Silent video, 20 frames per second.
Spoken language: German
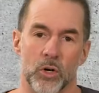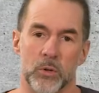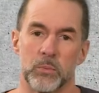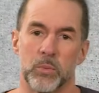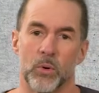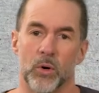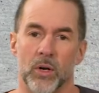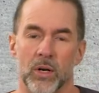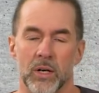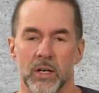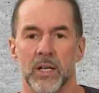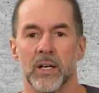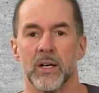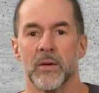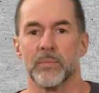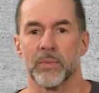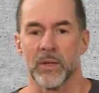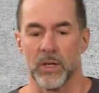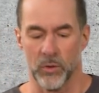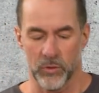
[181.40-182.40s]
Oddball
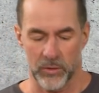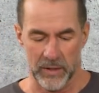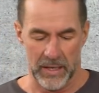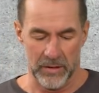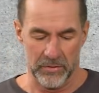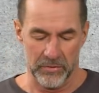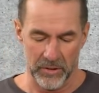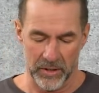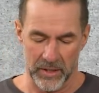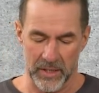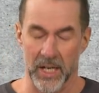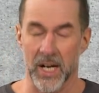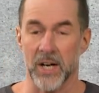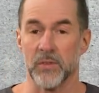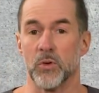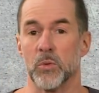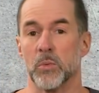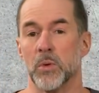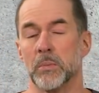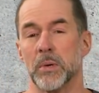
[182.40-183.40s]
aus
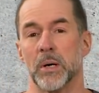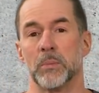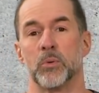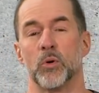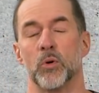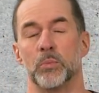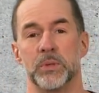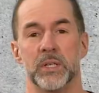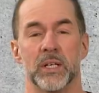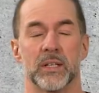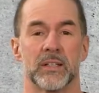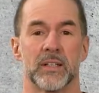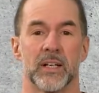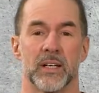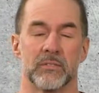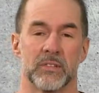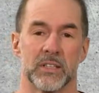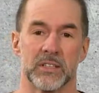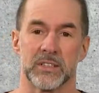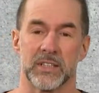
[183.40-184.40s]
Afrika, wo man mal probieren
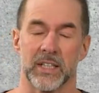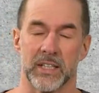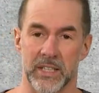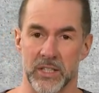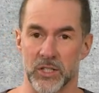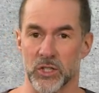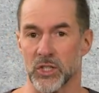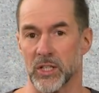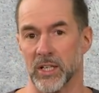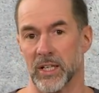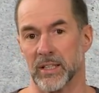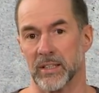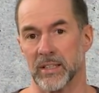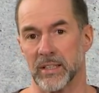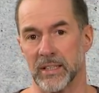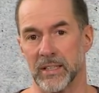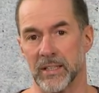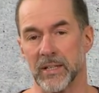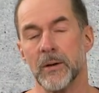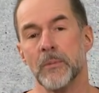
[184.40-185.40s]
kann, was darin
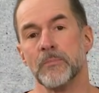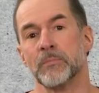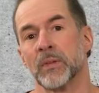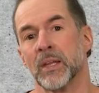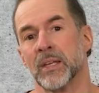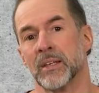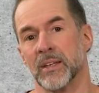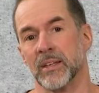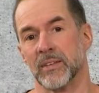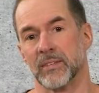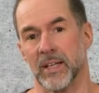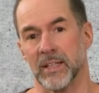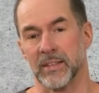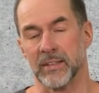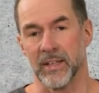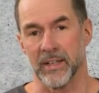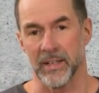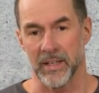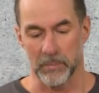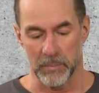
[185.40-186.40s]
steckt. Ne? Das
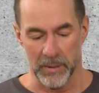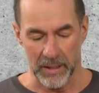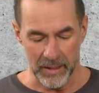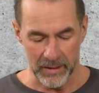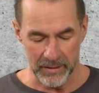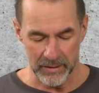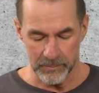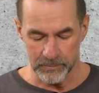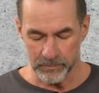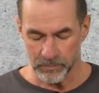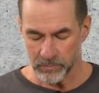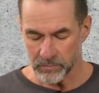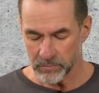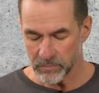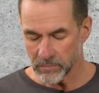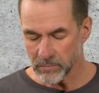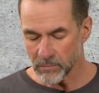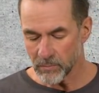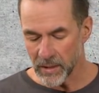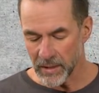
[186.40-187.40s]
hat der gemacht.
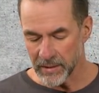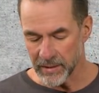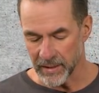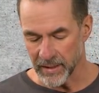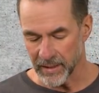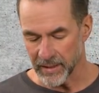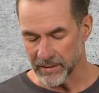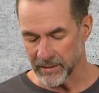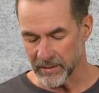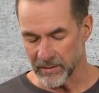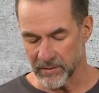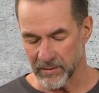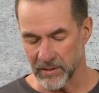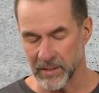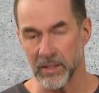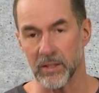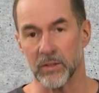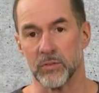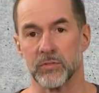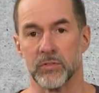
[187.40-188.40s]
Der hat das
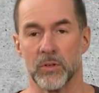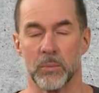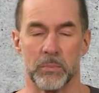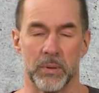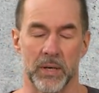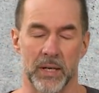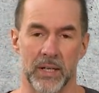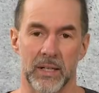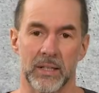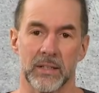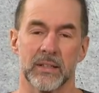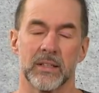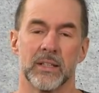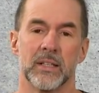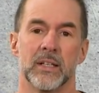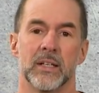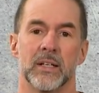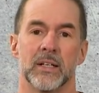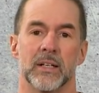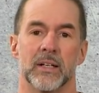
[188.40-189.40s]
Tier verpaart.
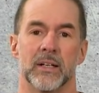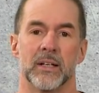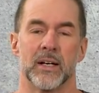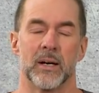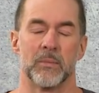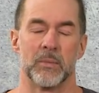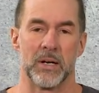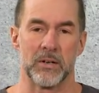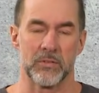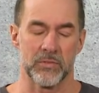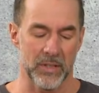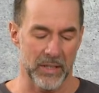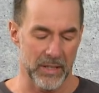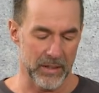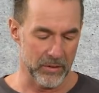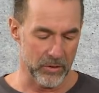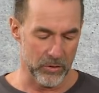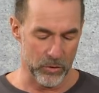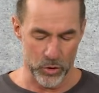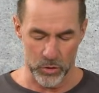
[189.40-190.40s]
Äh, am Anfang
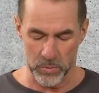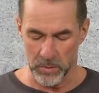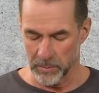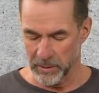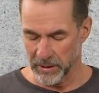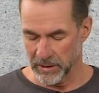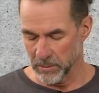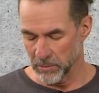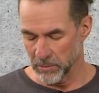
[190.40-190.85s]
hat er es erstmal mit